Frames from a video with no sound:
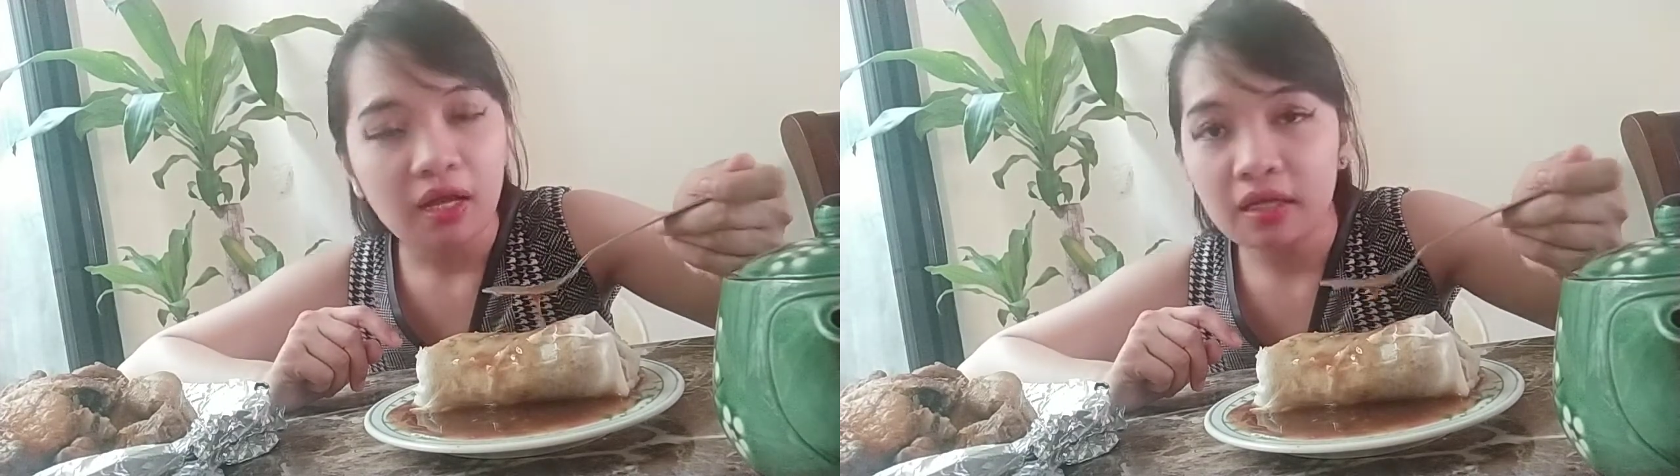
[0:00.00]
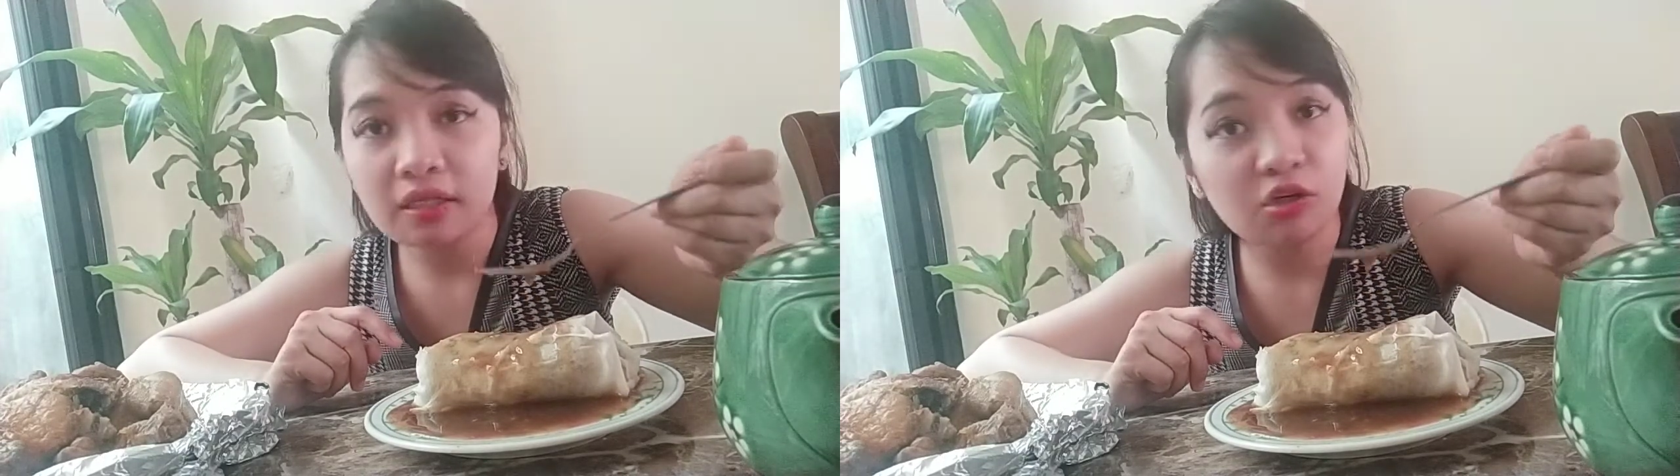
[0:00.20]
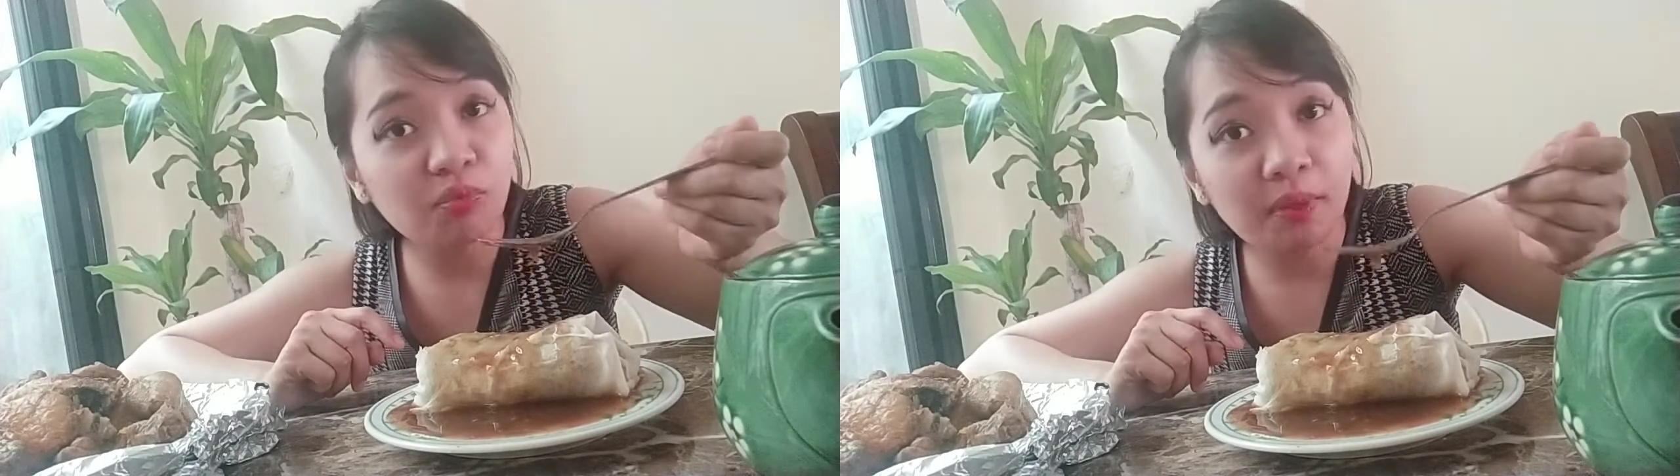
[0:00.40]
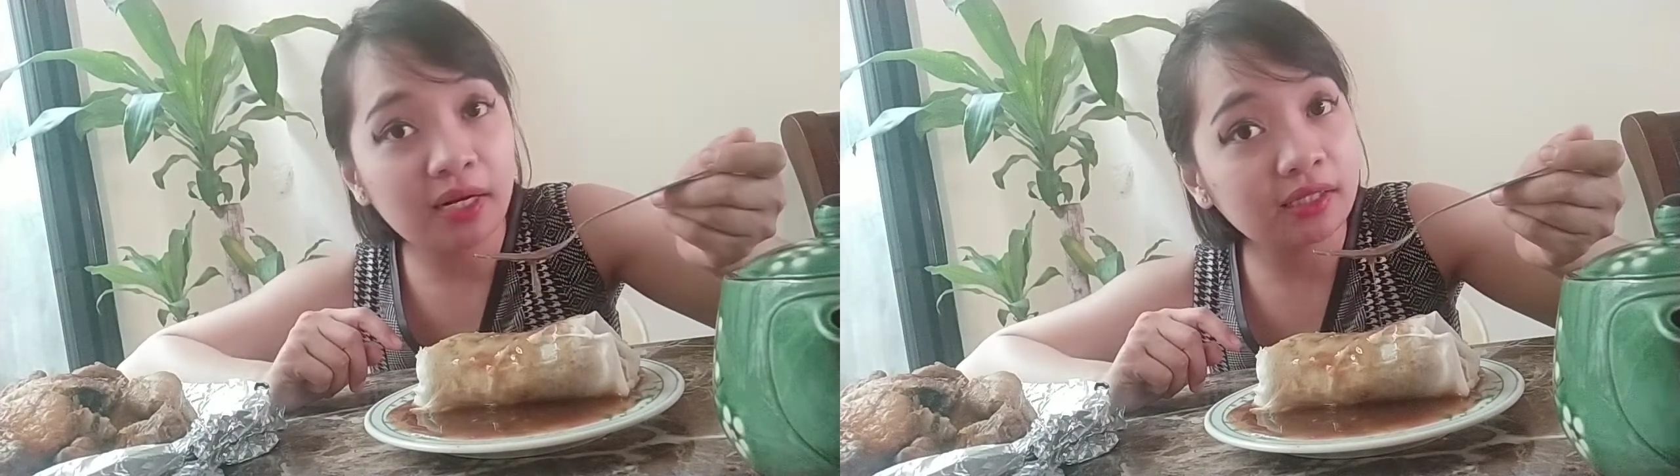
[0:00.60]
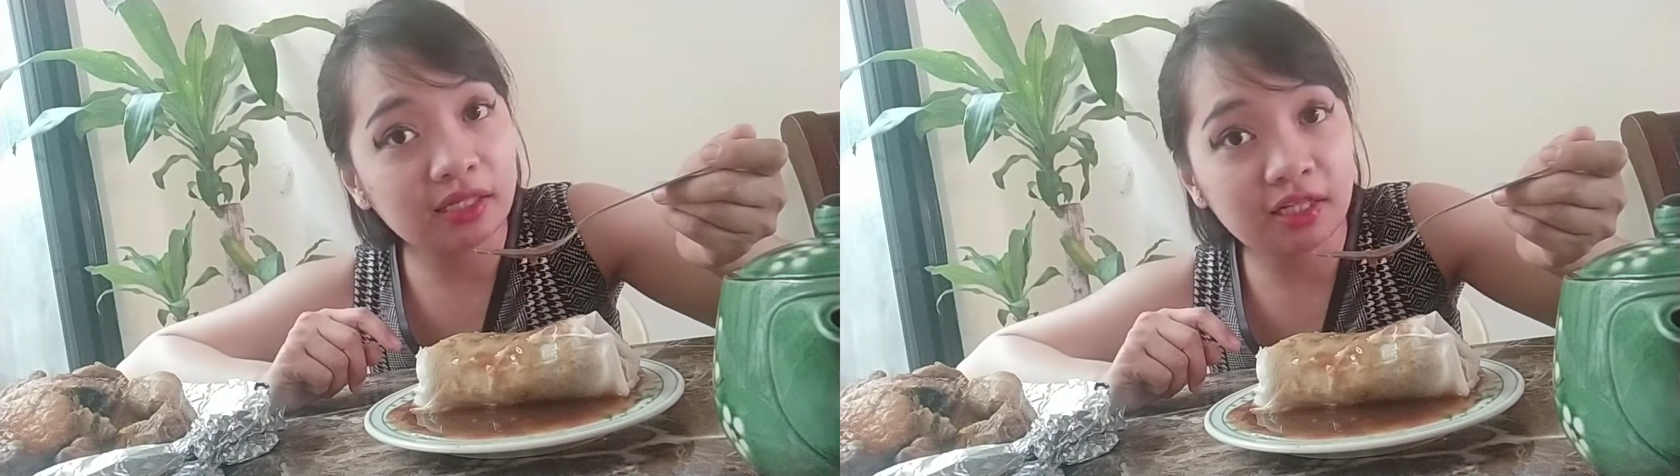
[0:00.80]
hindi ko pa
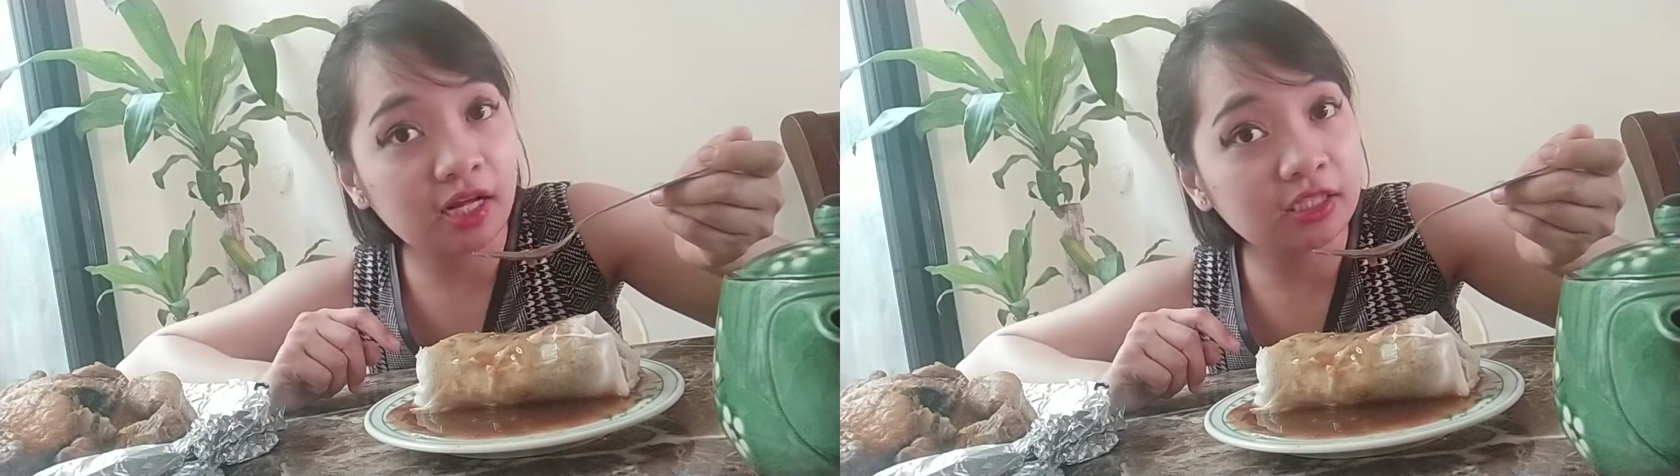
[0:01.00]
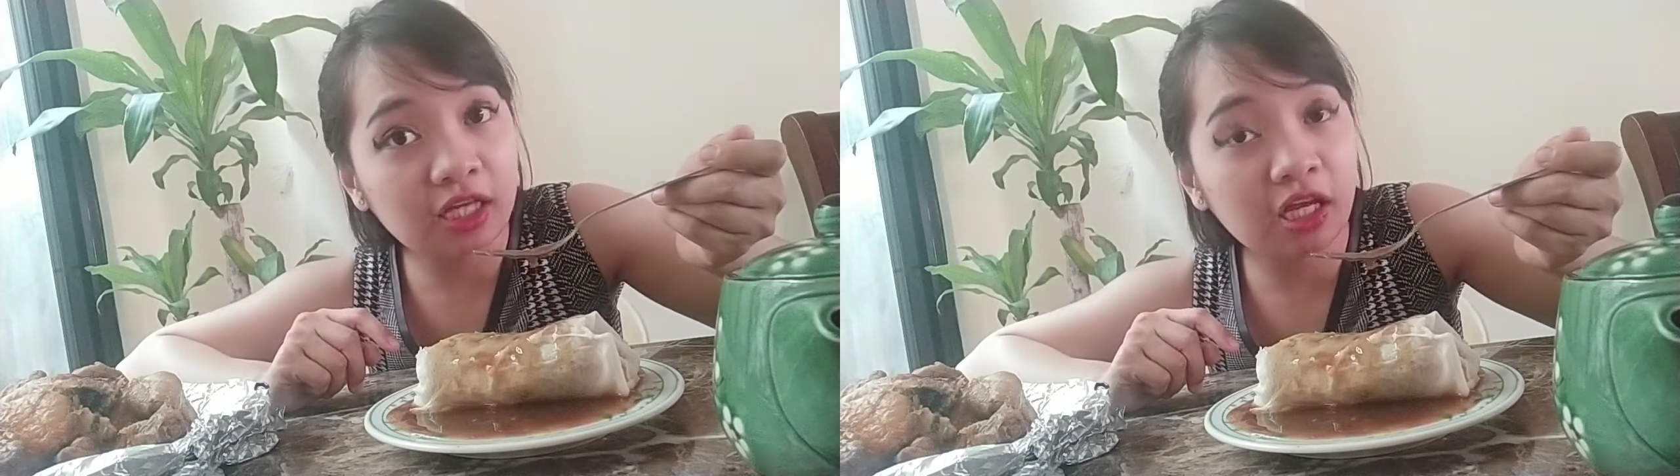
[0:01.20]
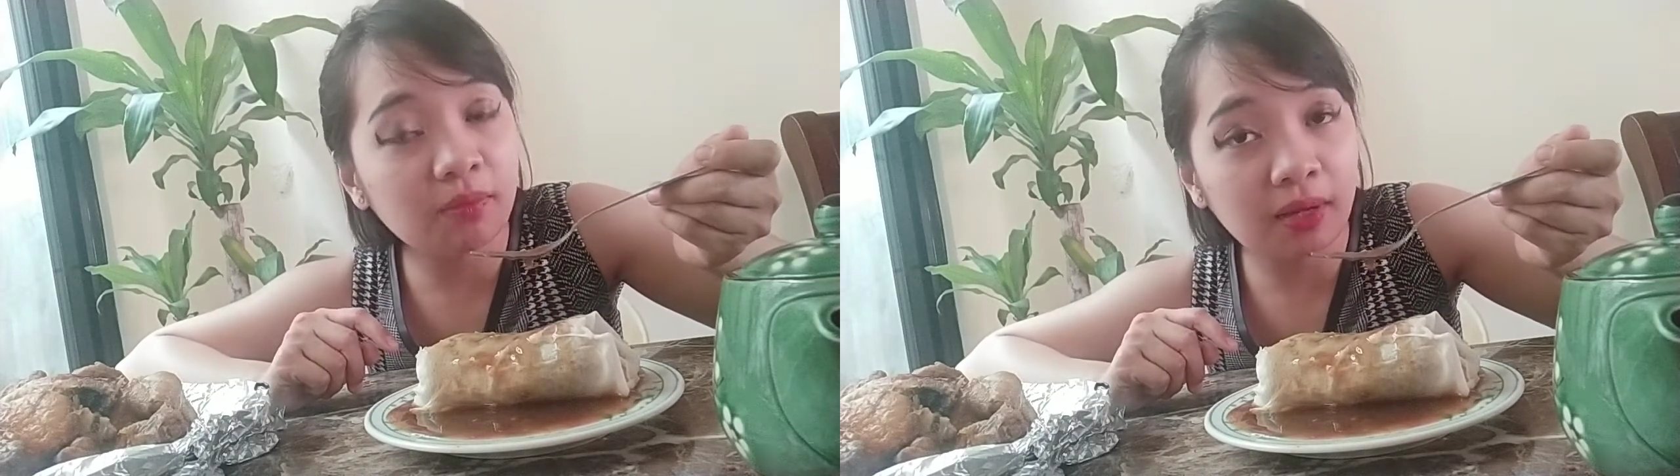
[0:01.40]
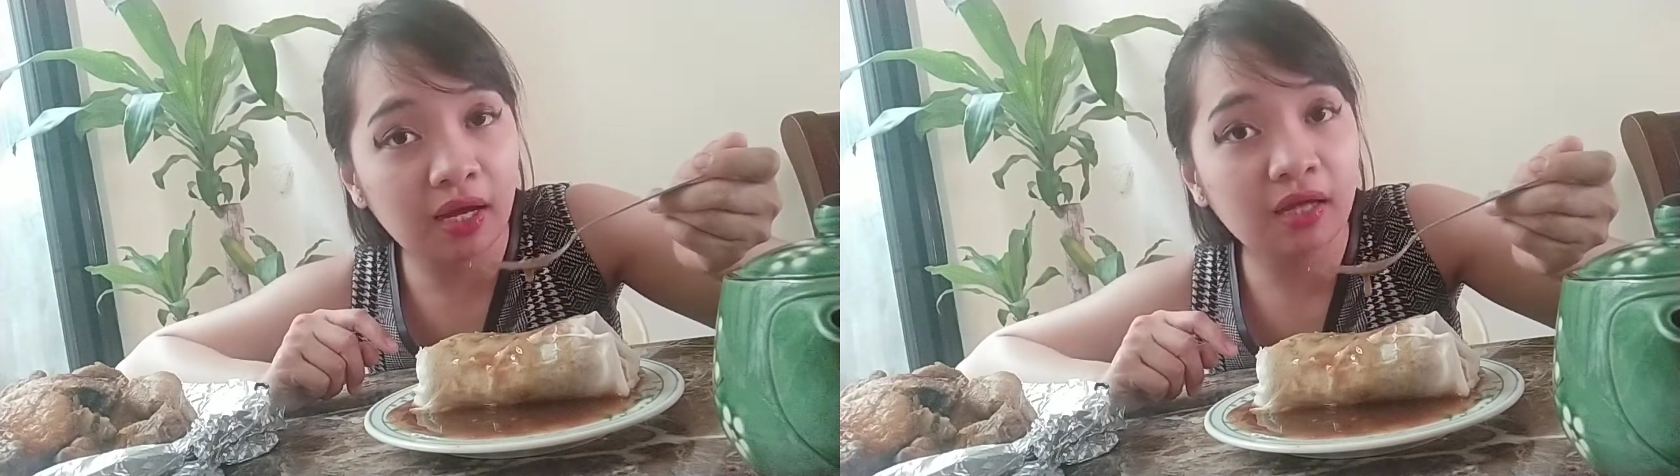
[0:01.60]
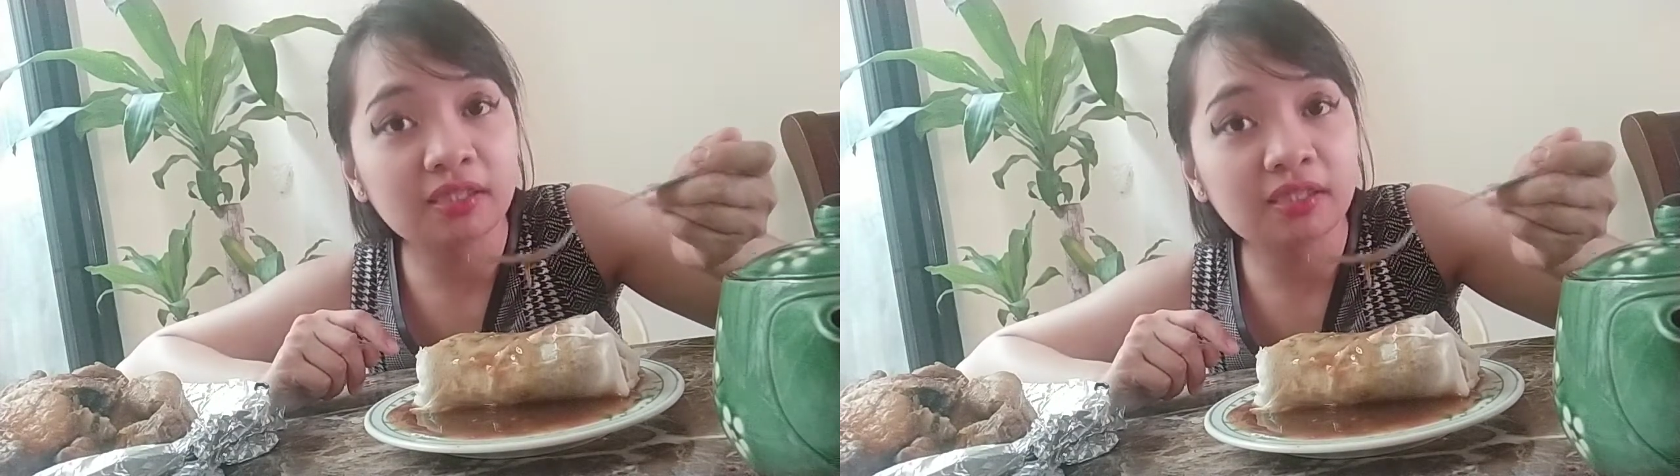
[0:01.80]
natatry sa iba.